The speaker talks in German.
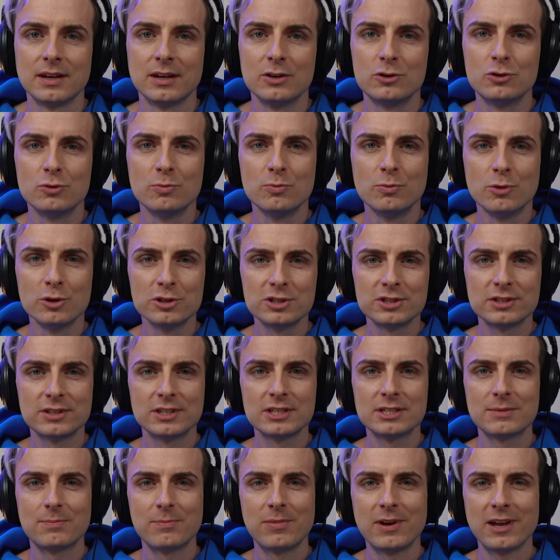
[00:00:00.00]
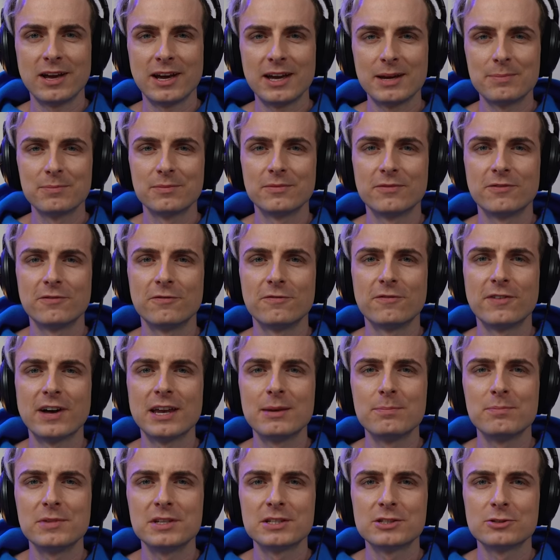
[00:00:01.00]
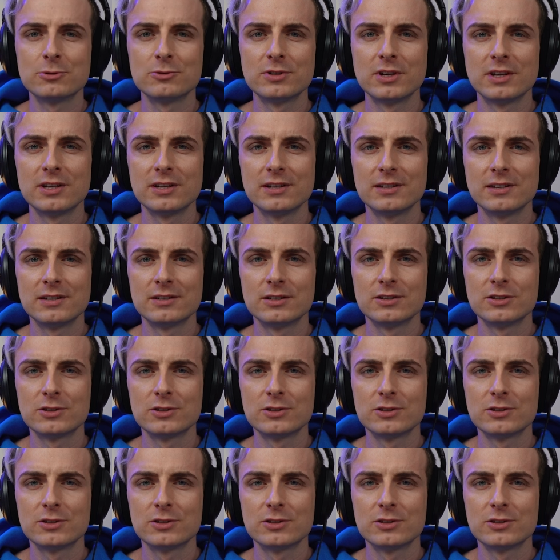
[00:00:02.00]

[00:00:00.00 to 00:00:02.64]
du musstest bleiben. Wann bist du denn